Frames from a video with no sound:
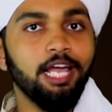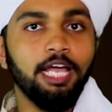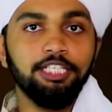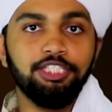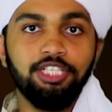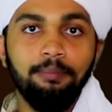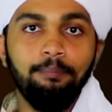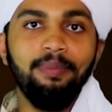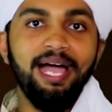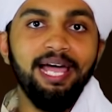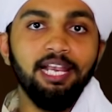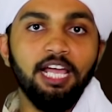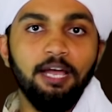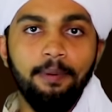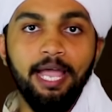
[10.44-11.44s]
قد جمع
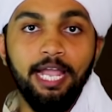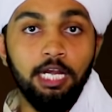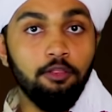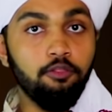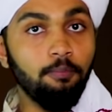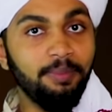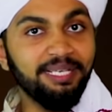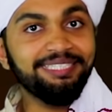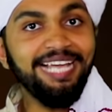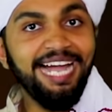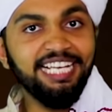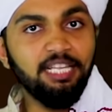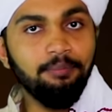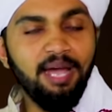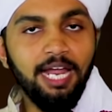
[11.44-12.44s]
القبائل ثم
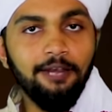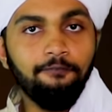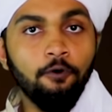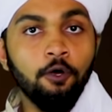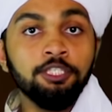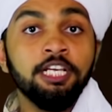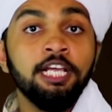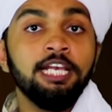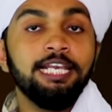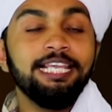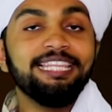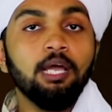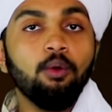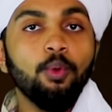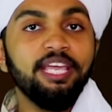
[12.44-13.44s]
اتحد مع الفونج
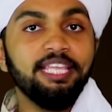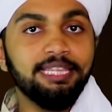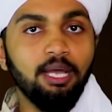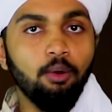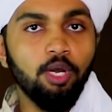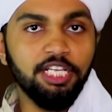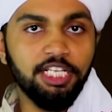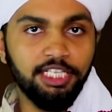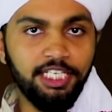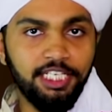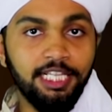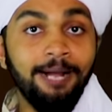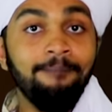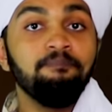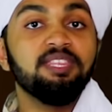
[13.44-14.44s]
لتكوين دولة
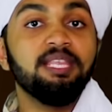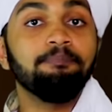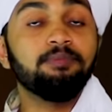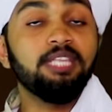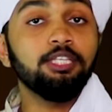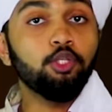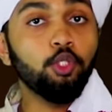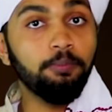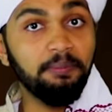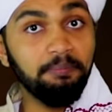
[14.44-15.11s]
جديدة تمتد